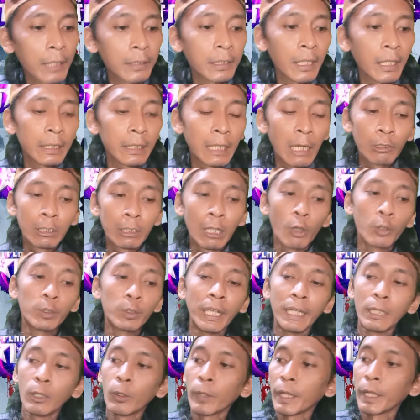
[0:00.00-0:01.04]
saya jauh-jauh di
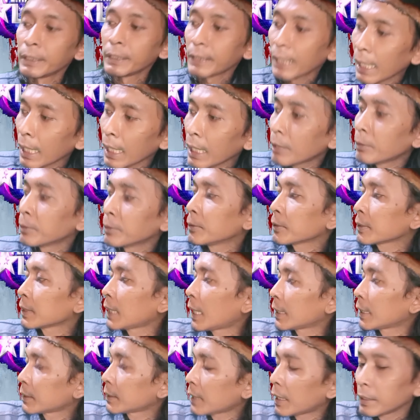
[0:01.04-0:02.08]
Indonesia untuk
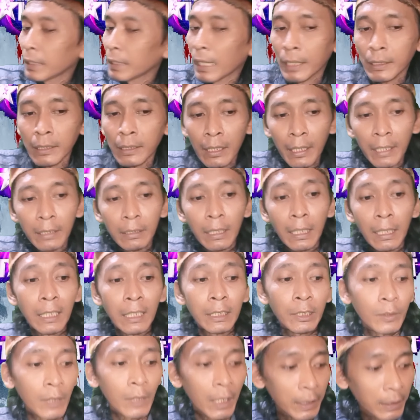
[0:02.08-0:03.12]
datang di acara
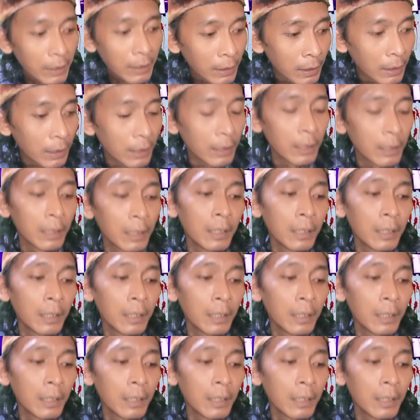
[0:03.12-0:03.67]
internasional ye,